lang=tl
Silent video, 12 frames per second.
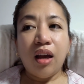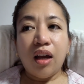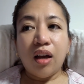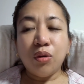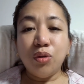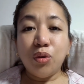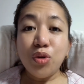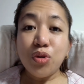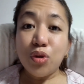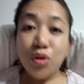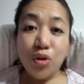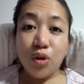Kung
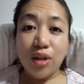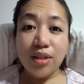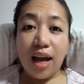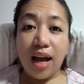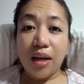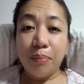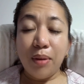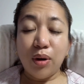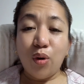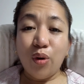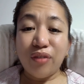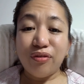gusto nyo, sa halip
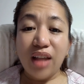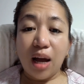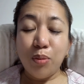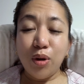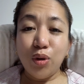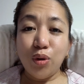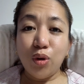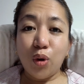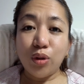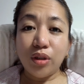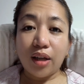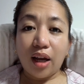mag-OFW
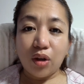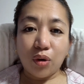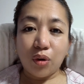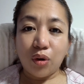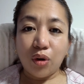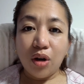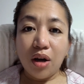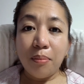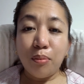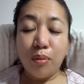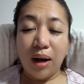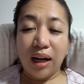loan kayo,
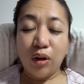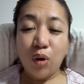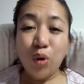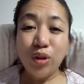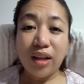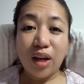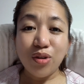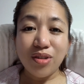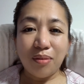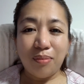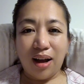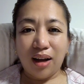mag-loan kayo
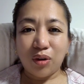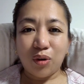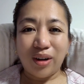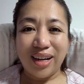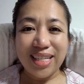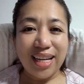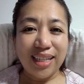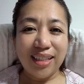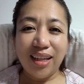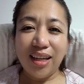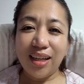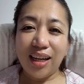sa bangko kasi ang
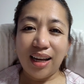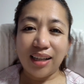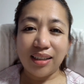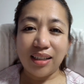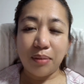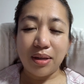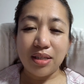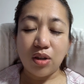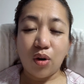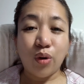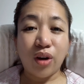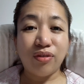hinihingi lang din naman sa
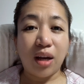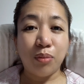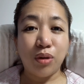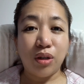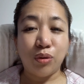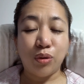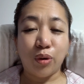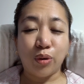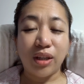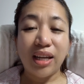OFW loan